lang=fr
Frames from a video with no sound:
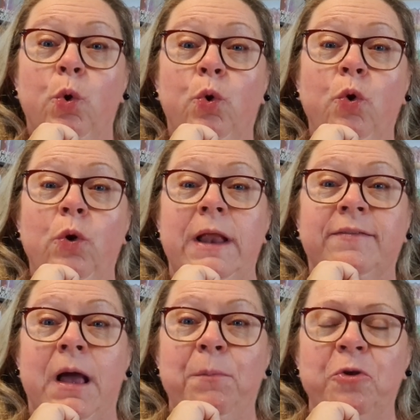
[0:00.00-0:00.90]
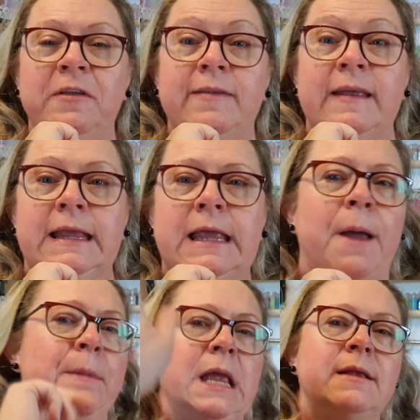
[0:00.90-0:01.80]
Coucou les ici
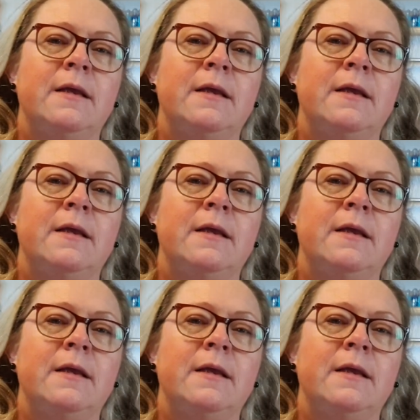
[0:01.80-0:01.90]
Camille.